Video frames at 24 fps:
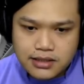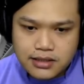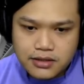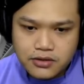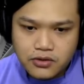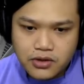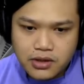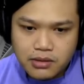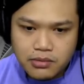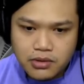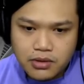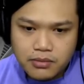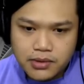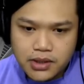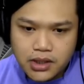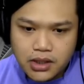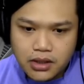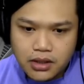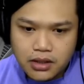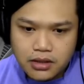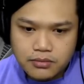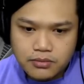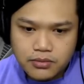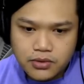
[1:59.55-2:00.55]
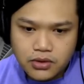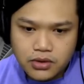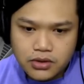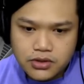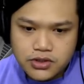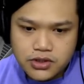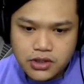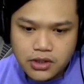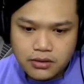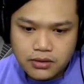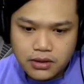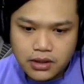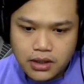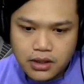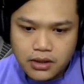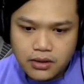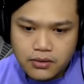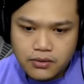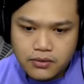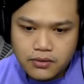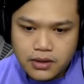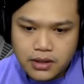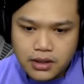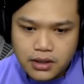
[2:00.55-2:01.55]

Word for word: sini juga belum nih Holbrook, Shallow,